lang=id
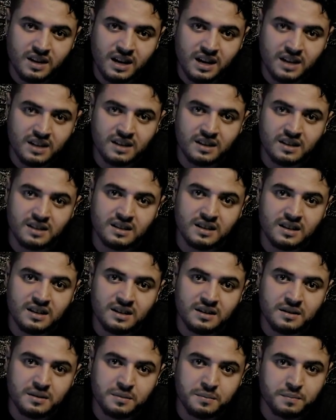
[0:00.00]
Akhirnya
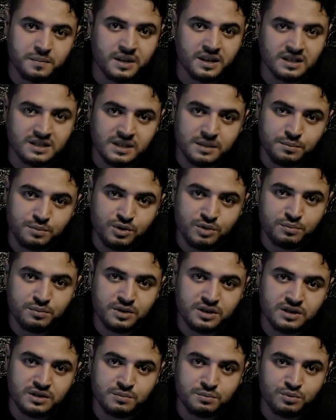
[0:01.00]
Bang J pun
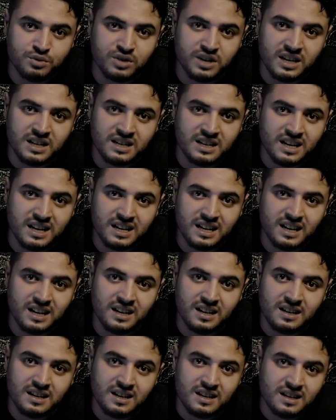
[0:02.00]
menyembuhkan Dagir
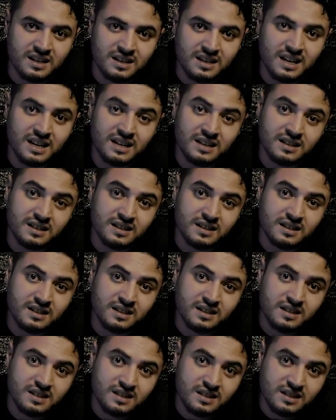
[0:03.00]
dan
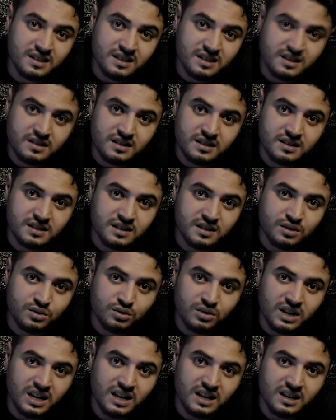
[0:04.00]

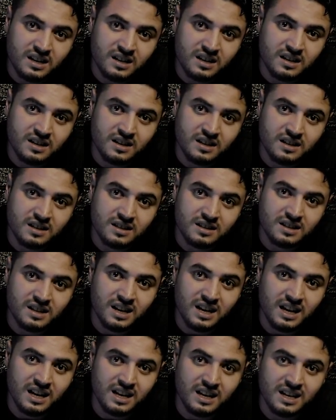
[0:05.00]
disitulah
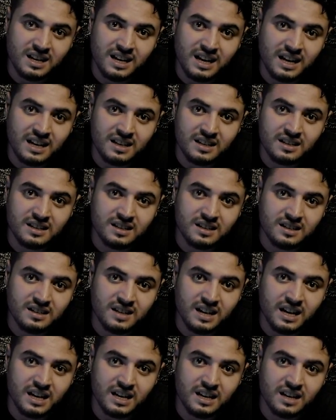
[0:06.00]
terakhir kali
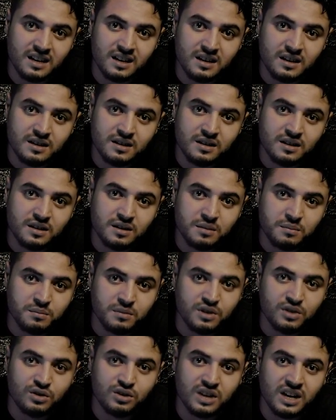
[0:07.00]
Dakir
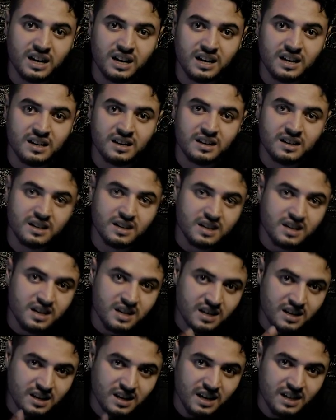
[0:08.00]
menggunakan
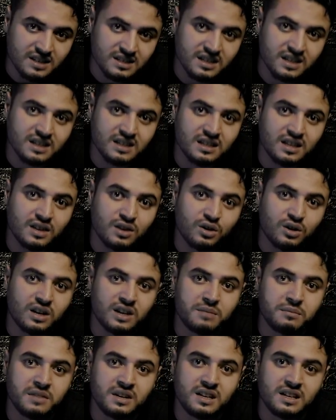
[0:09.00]
gangsing
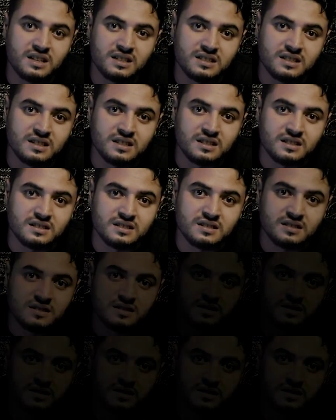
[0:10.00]
tengkorak miliknya.